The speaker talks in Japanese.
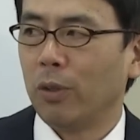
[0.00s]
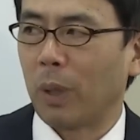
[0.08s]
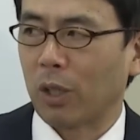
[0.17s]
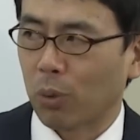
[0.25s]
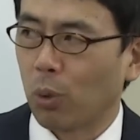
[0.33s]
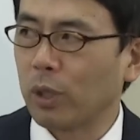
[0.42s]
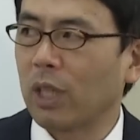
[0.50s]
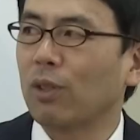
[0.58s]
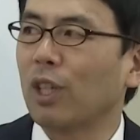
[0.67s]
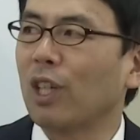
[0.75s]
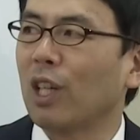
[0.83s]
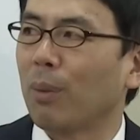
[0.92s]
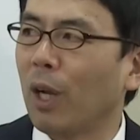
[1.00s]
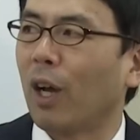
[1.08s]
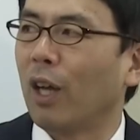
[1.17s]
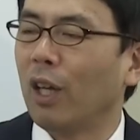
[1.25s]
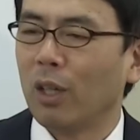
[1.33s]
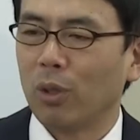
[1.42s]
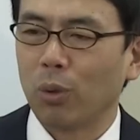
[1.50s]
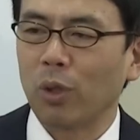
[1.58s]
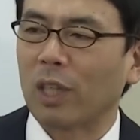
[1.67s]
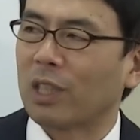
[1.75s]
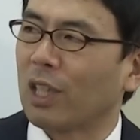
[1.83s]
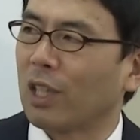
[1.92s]
うまく工作できれば世の
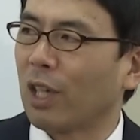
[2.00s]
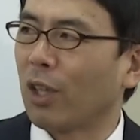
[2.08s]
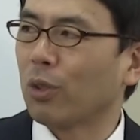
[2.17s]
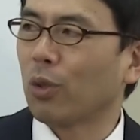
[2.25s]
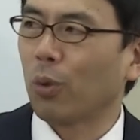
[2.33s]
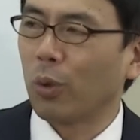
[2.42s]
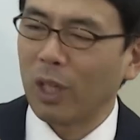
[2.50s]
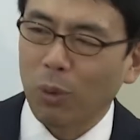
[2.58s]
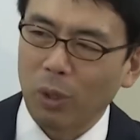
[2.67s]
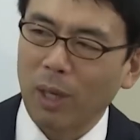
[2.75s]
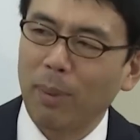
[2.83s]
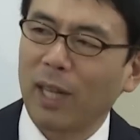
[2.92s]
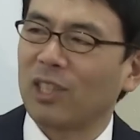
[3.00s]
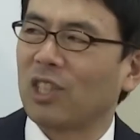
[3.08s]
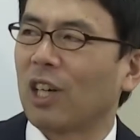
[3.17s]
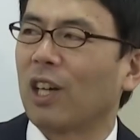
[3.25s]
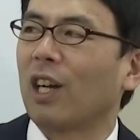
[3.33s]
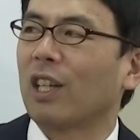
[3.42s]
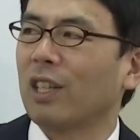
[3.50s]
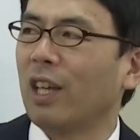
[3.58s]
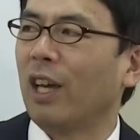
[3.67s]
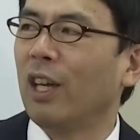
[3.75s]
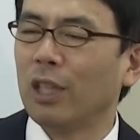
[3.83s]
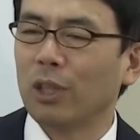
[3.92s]
中全体のそこでこうレバレッジがかかっ
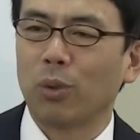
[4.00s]
て、はい、